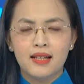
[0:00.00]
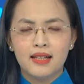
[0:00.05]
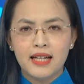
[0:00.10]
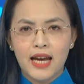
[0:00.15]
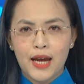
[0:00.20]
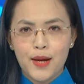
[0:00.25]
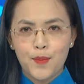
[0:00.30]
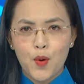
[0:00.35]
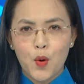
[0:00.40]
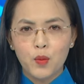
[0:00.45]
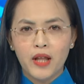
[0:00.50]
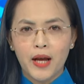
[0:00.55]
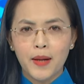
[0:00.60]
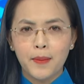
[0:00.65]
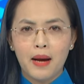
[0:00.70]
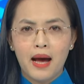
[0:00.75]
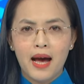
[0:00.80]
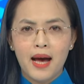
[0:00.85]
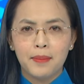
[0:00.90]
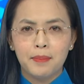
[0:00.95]
Ngày 4
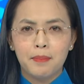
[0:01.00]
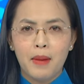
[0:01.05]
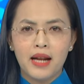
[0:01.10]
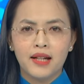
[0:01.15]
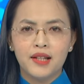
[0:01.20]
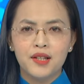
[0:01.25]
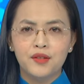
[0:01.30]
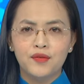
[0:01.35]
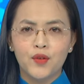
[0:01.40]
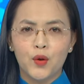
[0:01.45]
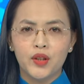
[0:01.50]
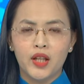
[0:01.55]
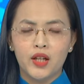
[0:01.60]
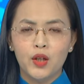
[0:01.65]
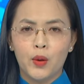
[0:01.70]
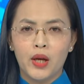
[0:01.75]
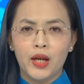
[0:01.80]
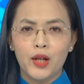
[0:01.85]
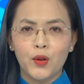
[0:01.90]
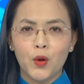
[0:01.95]
tháng 3, Ban Thường vụ
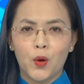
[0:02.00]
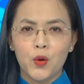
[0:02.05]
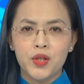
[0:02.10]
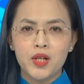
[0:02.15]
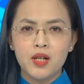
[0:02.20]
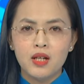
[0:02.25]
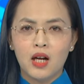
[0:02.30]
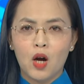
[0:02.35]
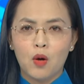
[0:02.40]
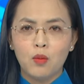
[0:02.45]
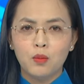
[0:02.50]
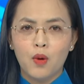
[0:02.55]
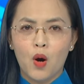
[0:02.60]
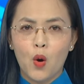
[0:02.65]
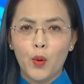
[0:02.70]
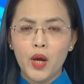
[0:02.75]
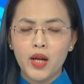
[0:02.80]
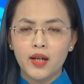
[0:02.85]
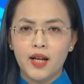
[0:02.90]
tỉnh ủy tổ chức công bố